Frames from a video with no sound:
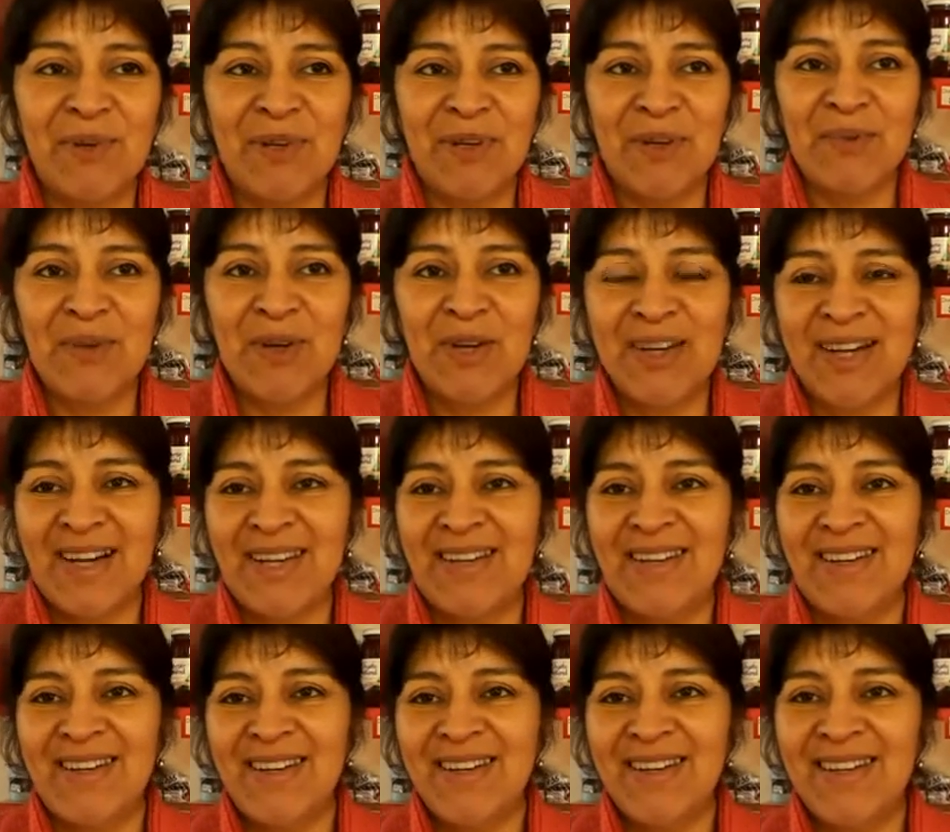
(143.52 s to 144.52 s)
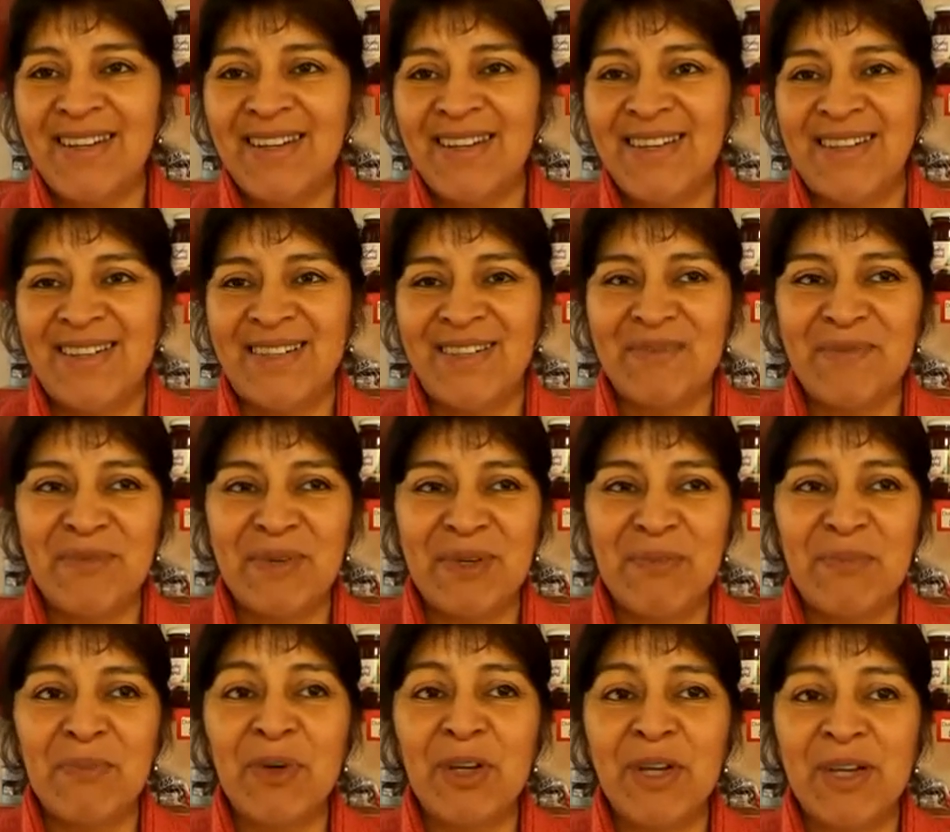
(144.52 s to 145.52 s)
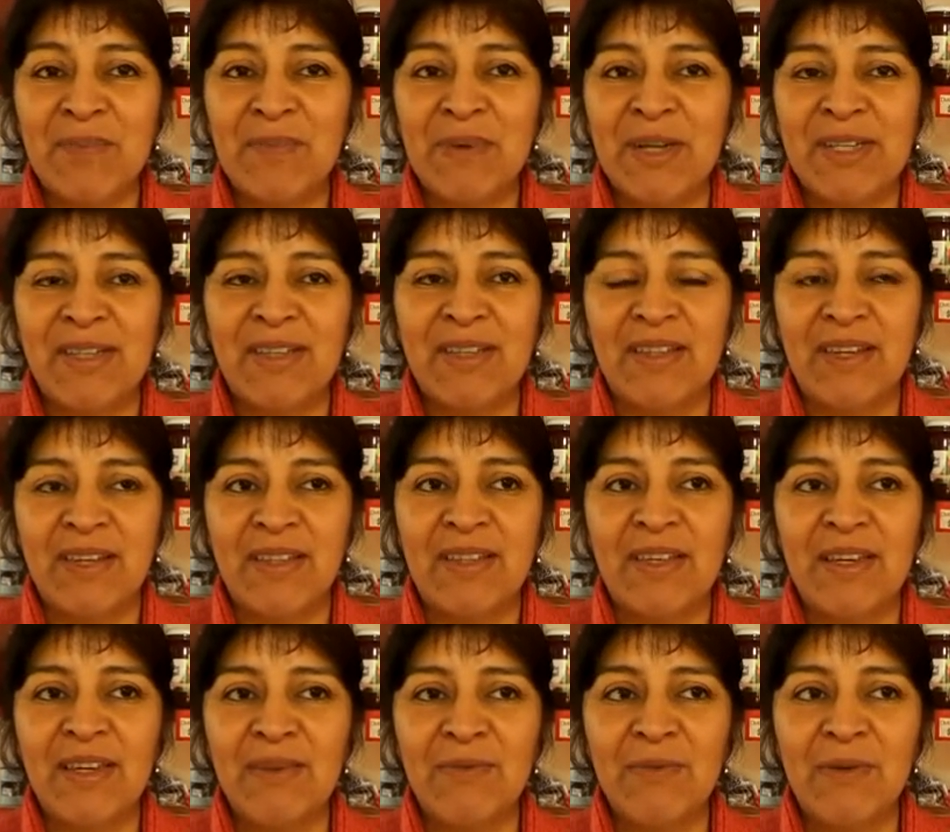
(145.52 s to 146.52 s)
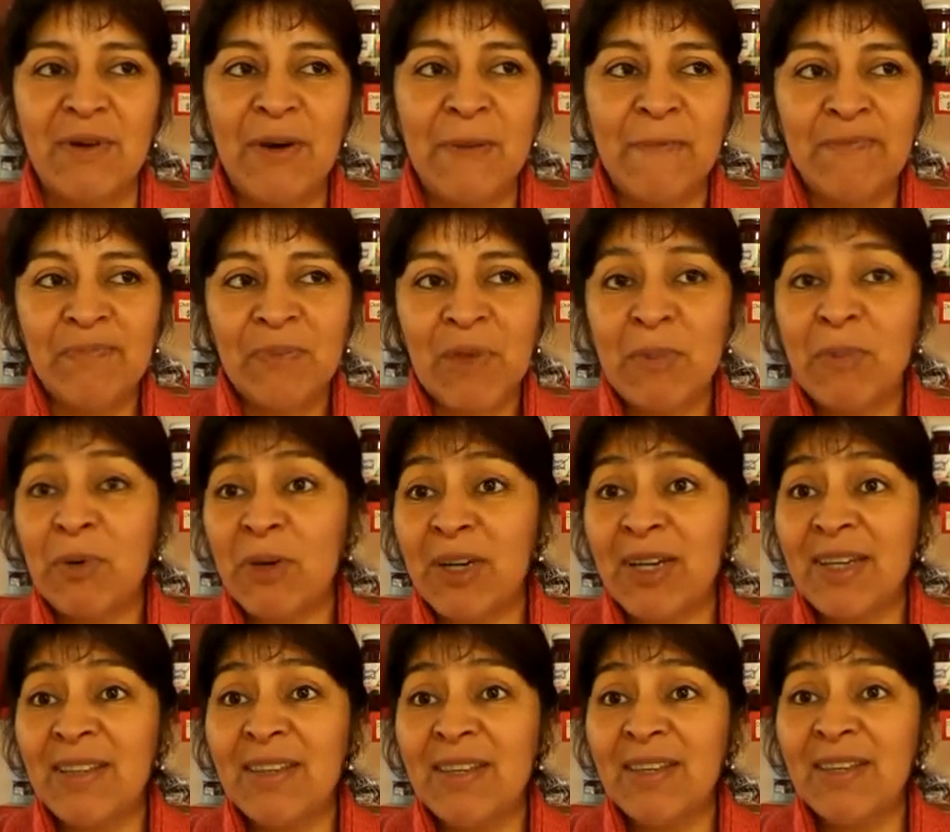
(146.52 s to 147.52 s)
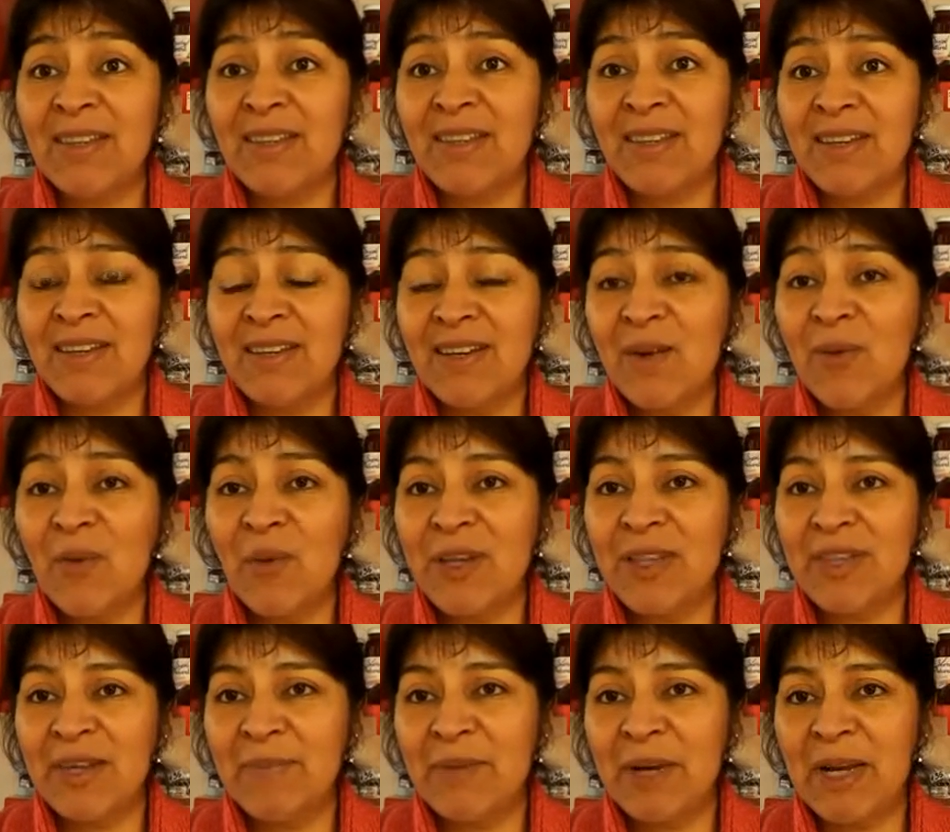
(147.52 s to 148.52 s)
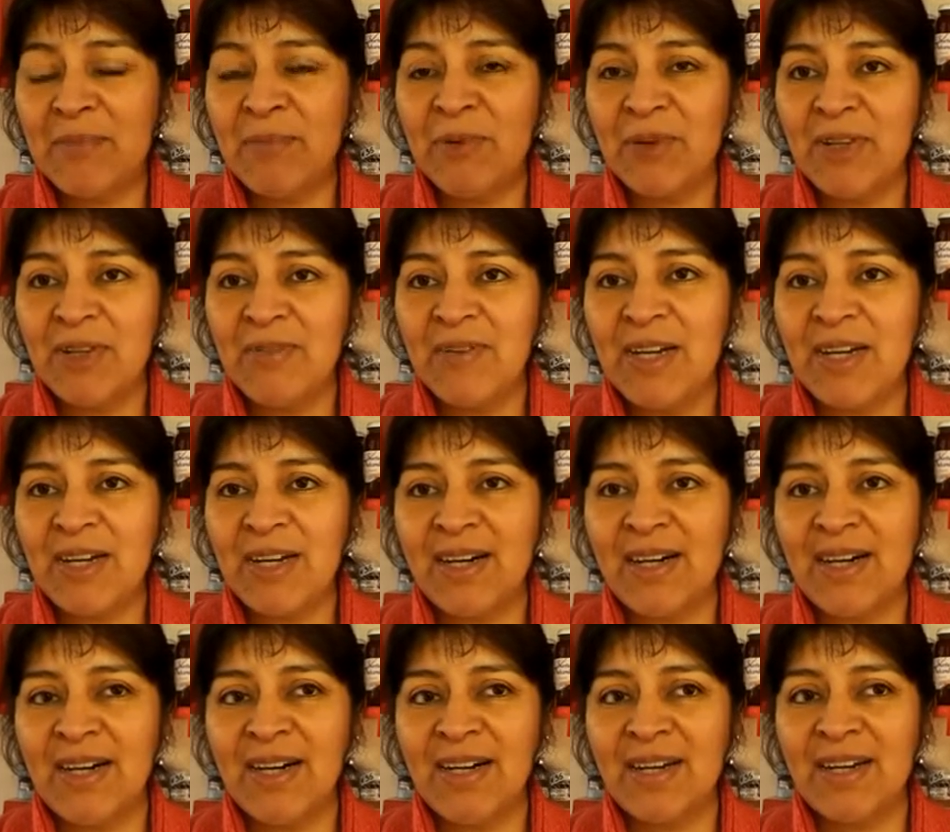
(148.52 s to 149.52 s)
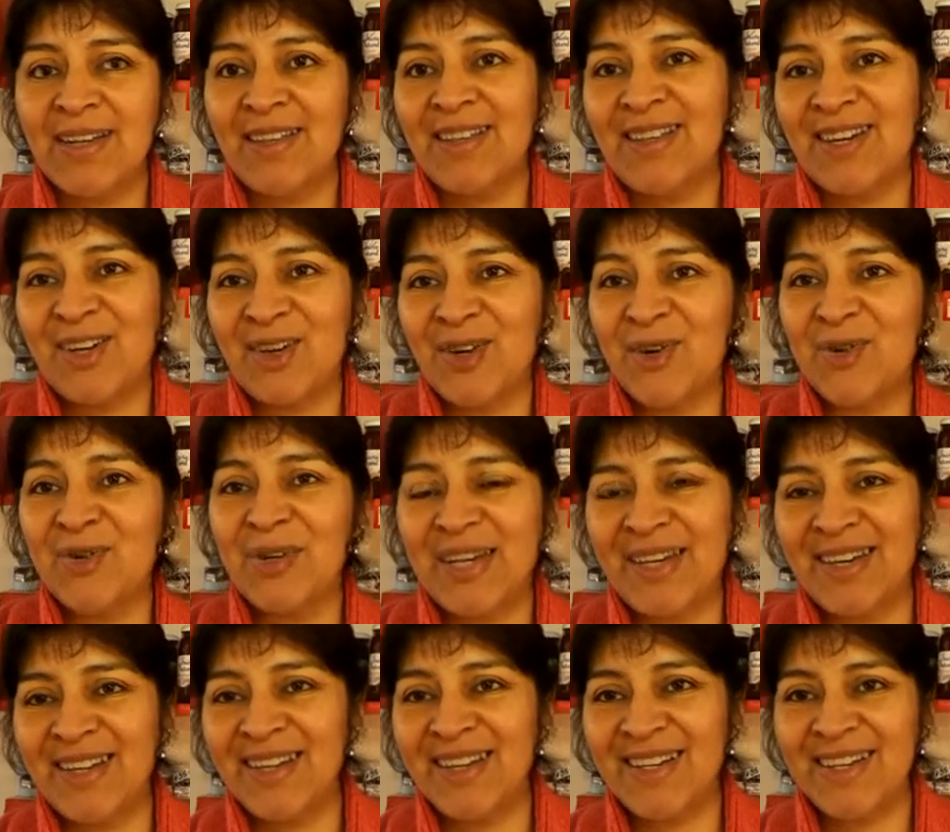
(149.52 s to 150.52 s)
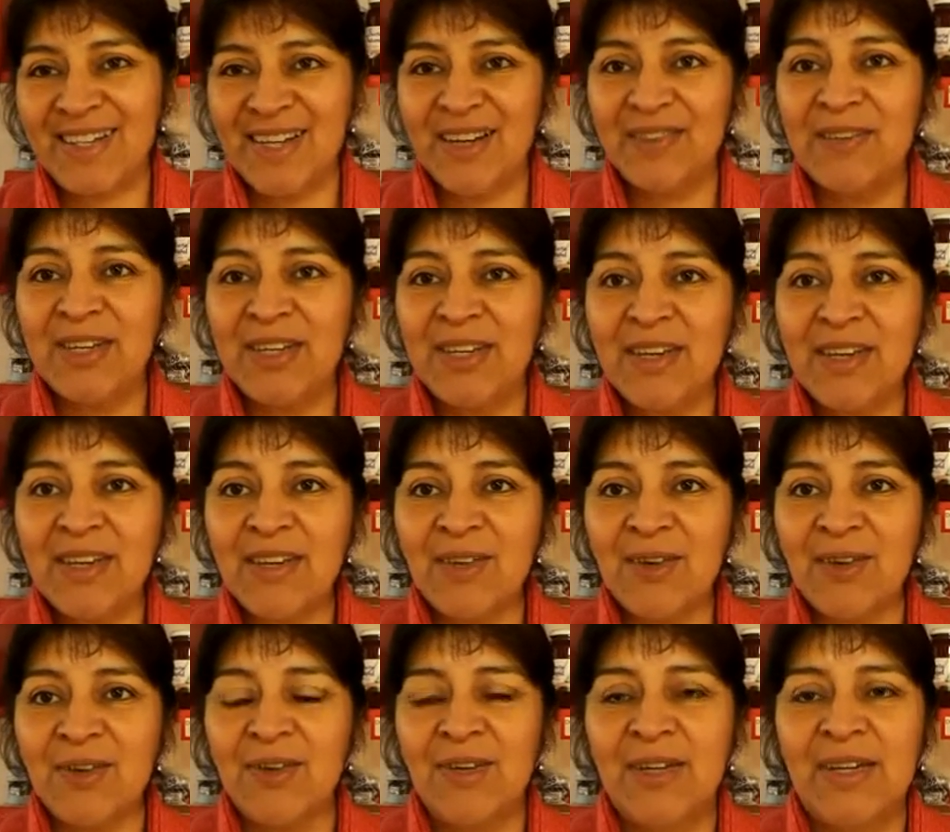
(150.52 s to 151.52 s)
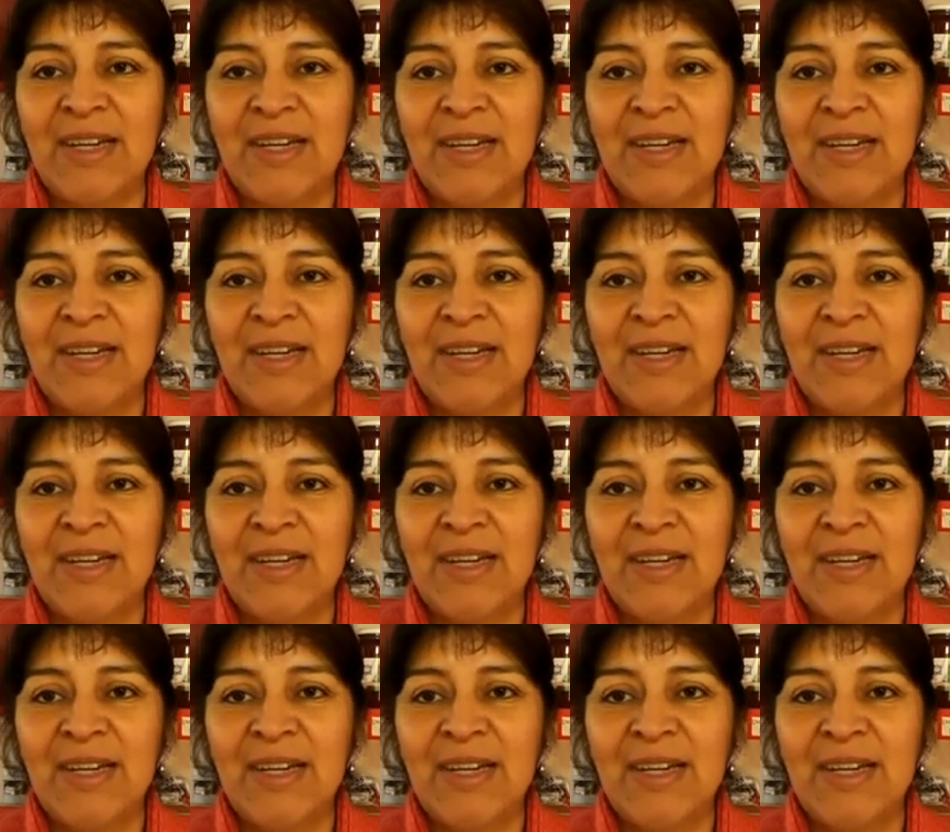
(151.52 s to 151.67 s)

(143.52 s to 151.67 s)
por el volcán La Nina, muy, muy representativo, por gente que te tiene en cuenta para poder viajar, gente joven, gente que ya ha venido.